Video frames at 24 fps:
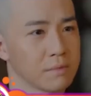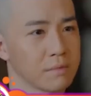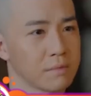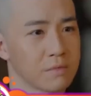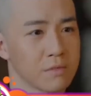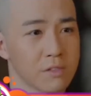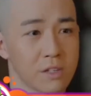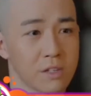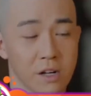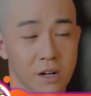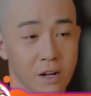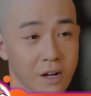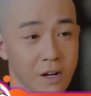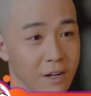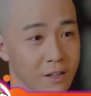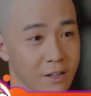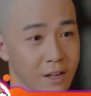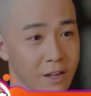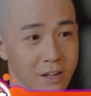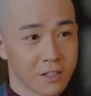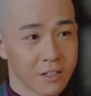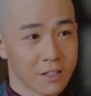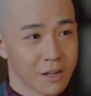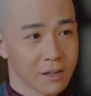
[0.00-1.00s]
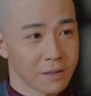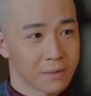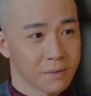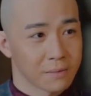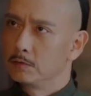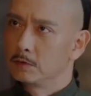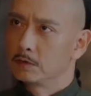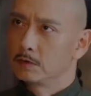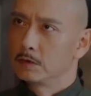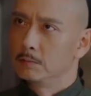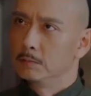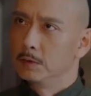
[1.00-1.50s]
灏明，相信近日大
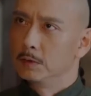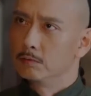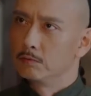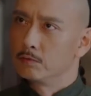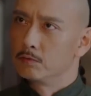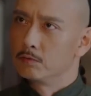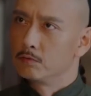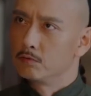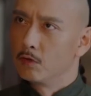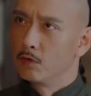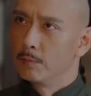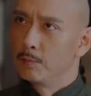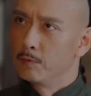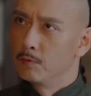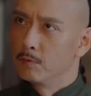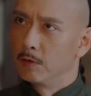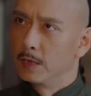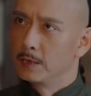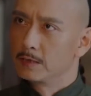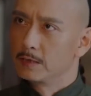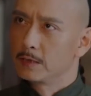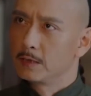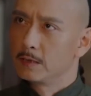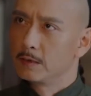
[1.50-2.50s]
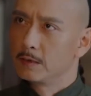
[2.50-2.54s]
家也都看过他的新